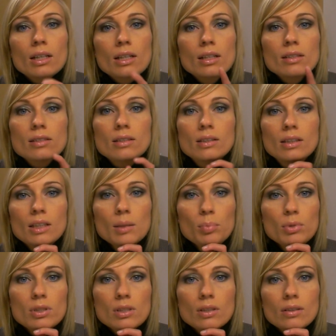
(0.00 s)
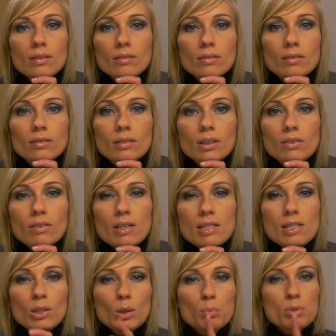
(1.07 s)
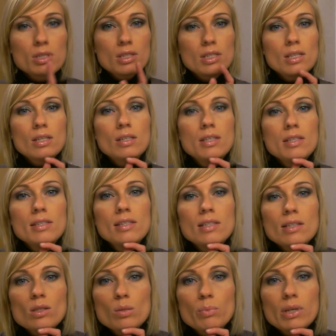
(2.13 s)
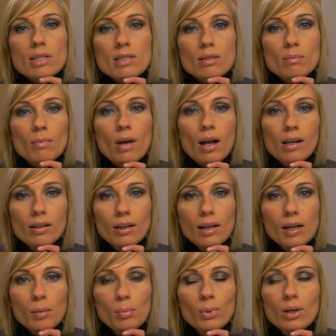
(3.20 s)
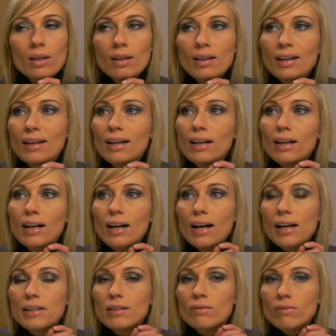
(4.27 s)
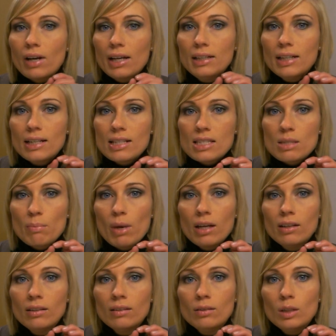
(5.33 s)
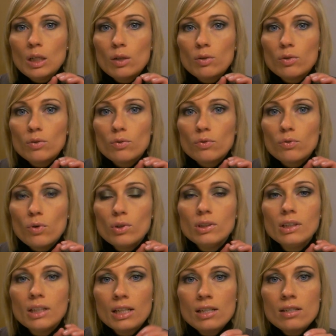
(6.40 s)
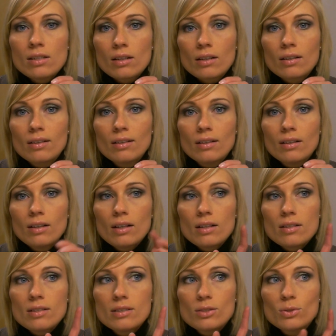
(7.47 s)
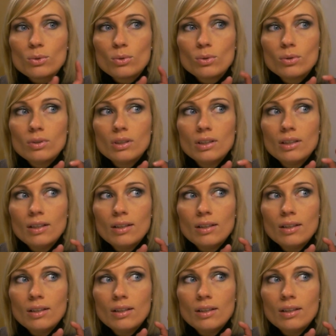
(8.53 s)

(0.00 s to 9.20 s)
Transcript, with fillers: es gibt, ich weiß nicht, ob es den dieses Jahr zum ersten Mal gab, einen Weihnachtsmann von Kinder. Also